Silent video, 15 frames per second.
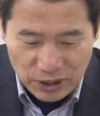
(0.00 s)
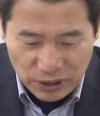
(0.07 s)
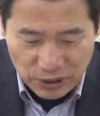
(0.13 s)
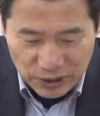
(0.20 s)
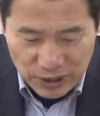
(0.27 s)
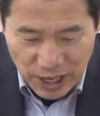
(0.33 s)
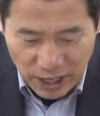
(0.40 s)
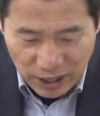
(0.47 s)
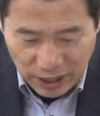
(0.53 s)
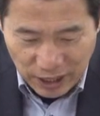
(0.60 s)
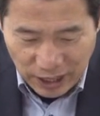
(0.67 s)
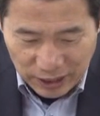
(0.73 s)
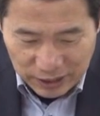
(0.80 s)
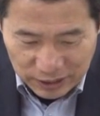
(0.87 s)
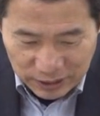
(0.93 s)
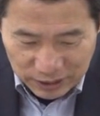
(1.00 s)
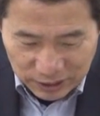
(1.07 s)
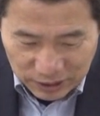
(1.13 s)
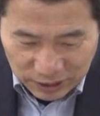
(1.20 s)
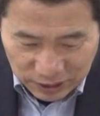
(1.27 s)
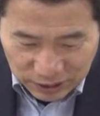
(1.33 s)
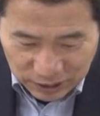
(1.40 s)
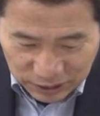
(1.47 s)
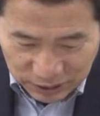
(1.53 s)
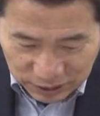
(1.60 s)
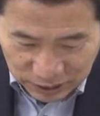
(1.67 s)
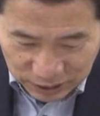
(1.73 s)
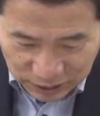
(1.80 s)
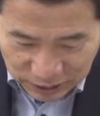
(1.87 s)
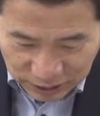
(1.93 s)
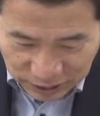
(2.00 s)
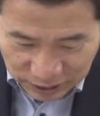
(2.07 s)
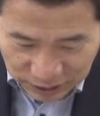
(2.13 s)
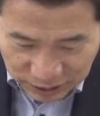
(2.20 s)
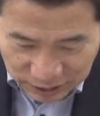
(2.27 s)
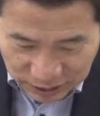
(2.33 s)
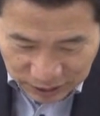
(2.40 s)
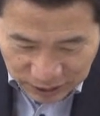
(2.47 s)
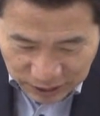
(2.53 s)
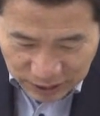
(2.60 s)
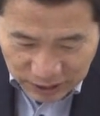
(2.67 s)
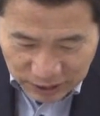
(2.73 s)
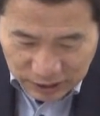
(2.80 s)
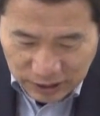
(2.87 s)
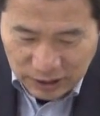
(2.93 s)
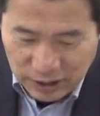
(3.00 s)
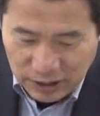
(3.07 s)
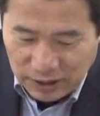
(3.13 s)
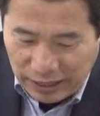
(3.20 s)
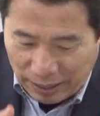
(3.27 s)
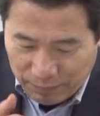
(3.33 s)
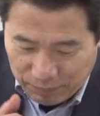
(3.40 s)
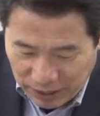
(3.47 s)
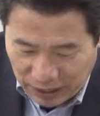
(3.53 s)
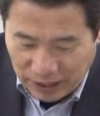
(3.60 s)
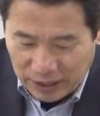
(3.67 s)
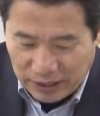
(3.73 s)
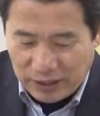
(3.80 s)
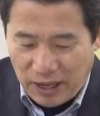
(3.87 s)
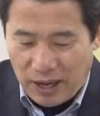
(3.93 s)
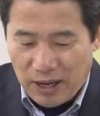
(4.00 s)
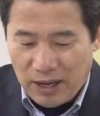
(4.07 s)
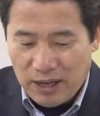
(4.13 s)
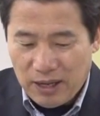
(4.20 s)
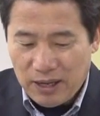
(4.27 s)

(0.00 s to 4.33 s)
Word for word: 연약한 것을 친히 담당했다.